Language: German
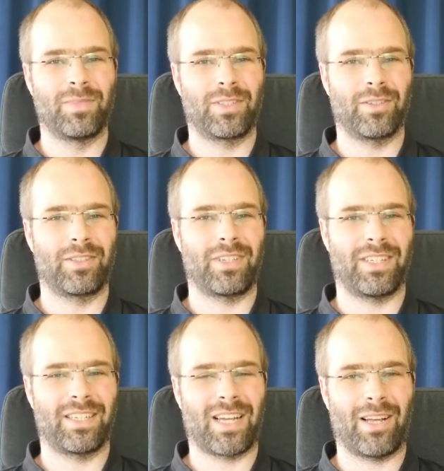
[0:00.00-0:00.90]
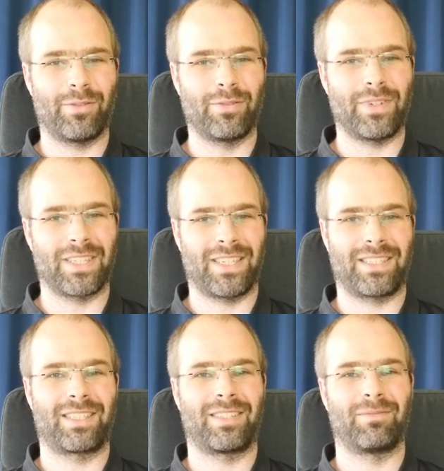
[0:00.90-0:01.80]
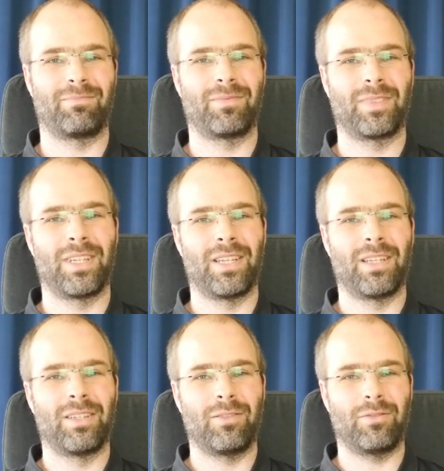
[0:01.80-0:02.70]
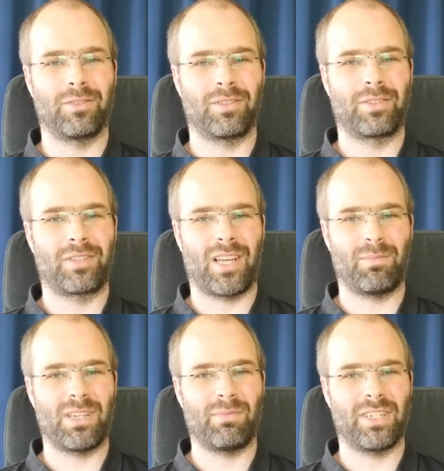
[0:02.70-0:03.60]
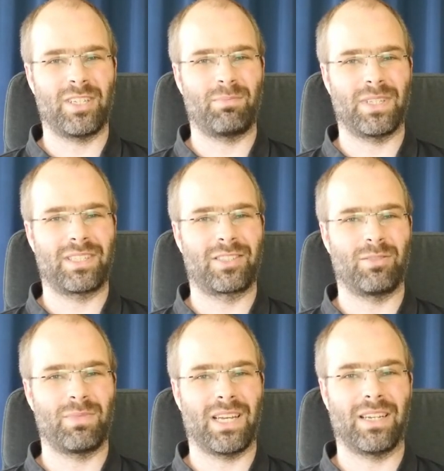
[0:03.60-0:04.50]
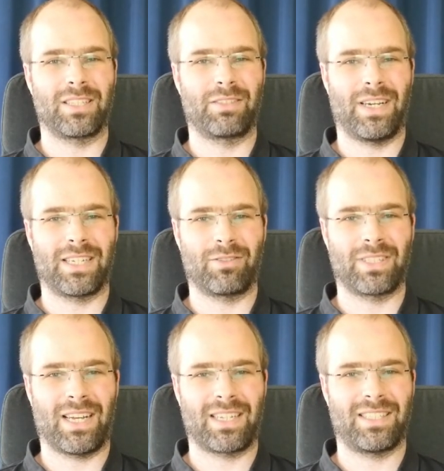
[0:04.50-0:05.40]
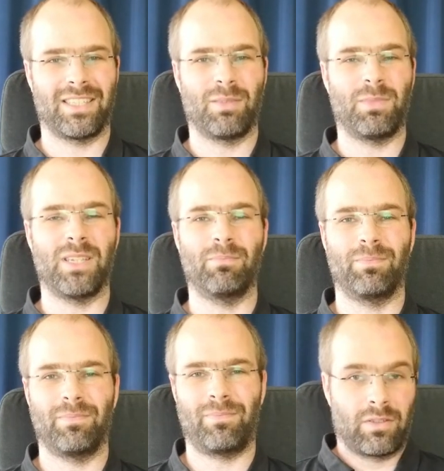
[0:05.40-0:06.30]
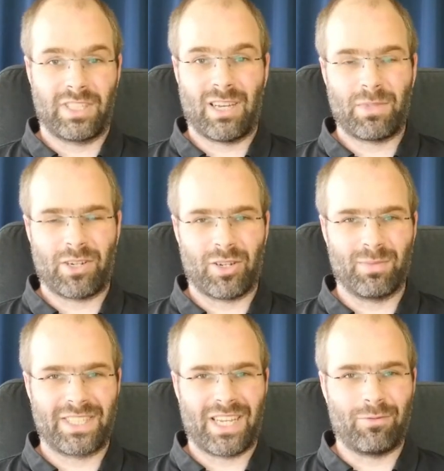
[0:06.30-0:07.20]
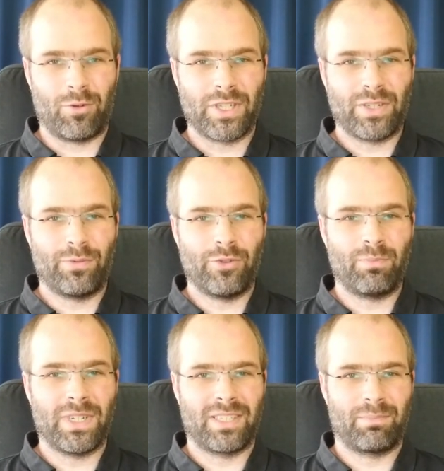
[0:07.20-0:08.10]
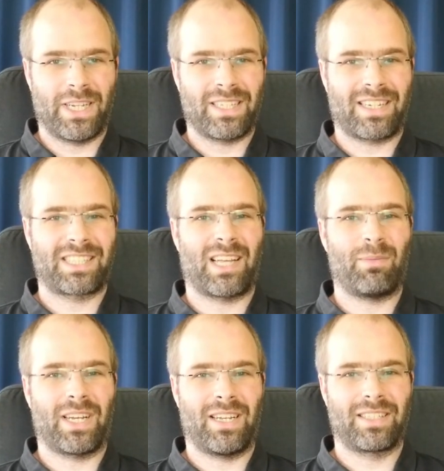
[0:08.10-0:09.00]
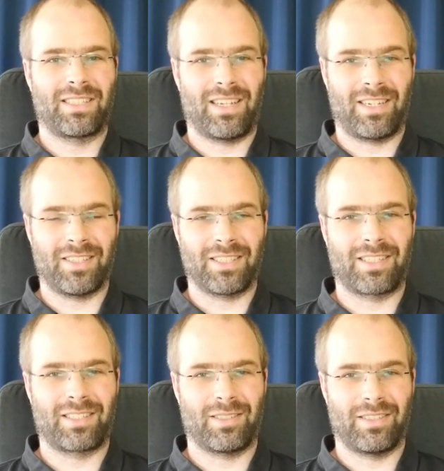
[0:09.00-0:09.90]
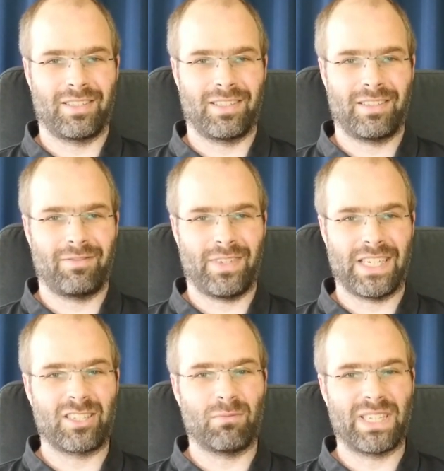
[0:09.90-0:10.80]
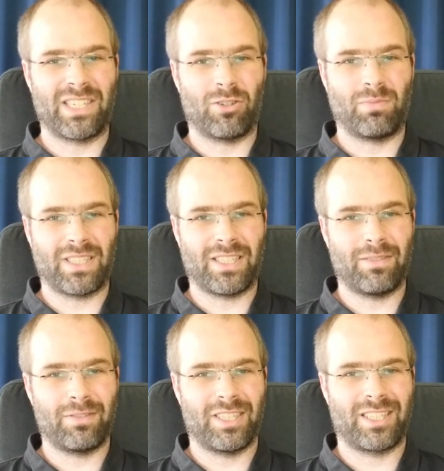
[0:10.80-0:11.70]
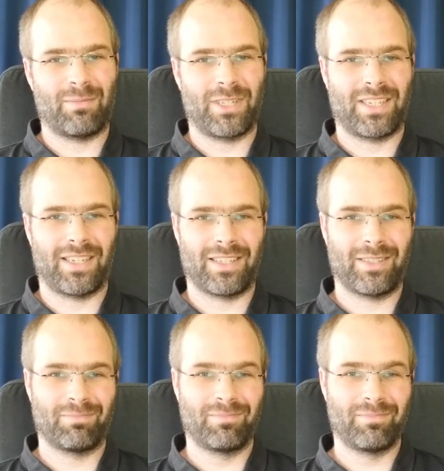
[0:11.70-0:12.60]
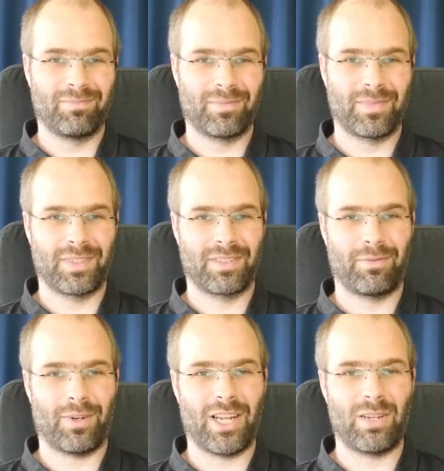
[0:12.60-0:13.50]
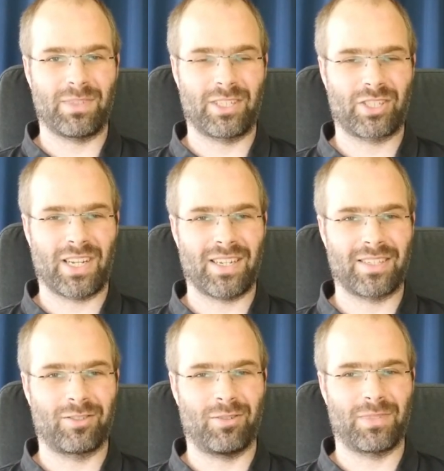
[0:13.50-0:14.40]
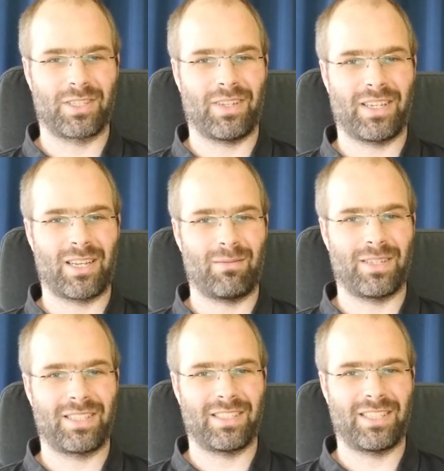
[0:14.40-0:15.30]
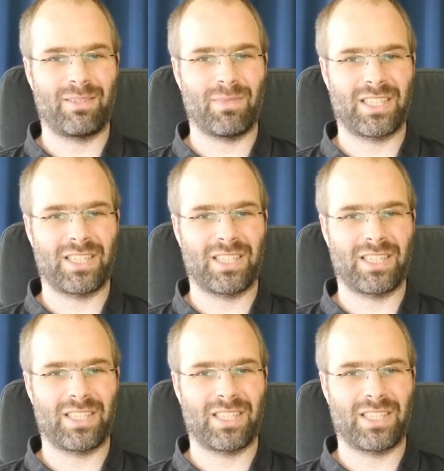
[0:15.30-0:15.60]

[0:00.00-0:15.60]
durch eine K5 ersetzt und dabei bin ich bis zum Jahr 2018 geblieben. Ich habe mich auch immer sehr wohl gefühlt mit diesen Pentax-Kameras, allerdings weniger mit den Objektiven, die ich damals hatte vor allem das standard Standardzoom, das war damals ein Sigma